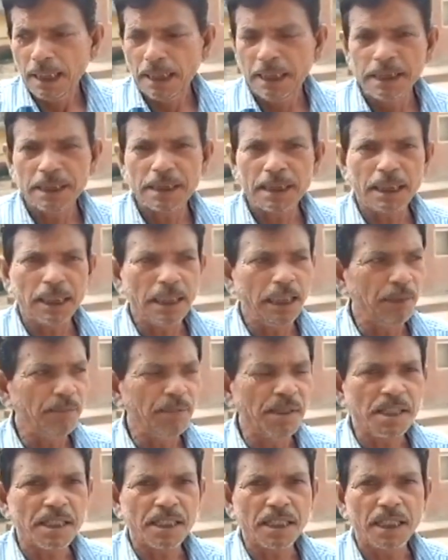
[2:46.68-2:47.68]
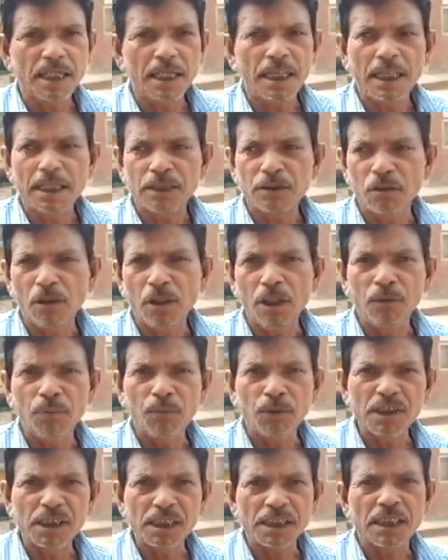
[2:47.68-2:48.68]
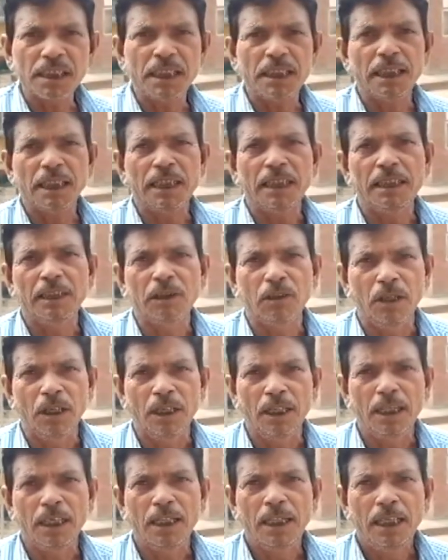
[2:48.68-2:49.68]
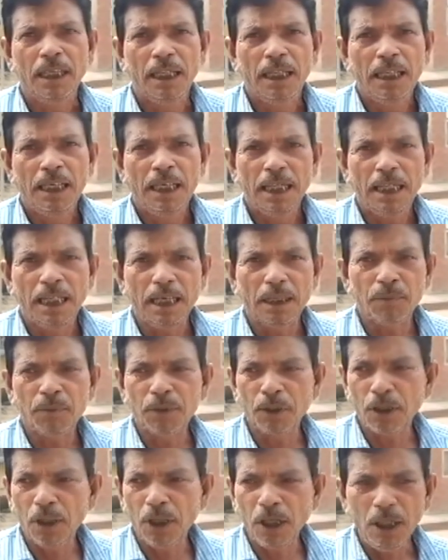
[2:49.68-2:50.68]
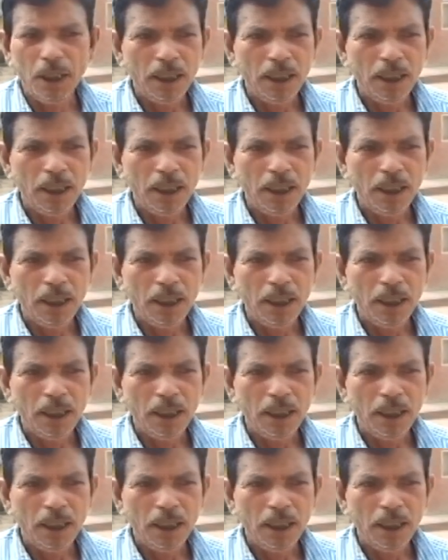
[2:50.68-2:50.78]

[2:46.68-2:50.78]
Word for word: নিচে গেলে বিশ টাকা জল পঁচিশ টাকা কিনতে হয় এরপরে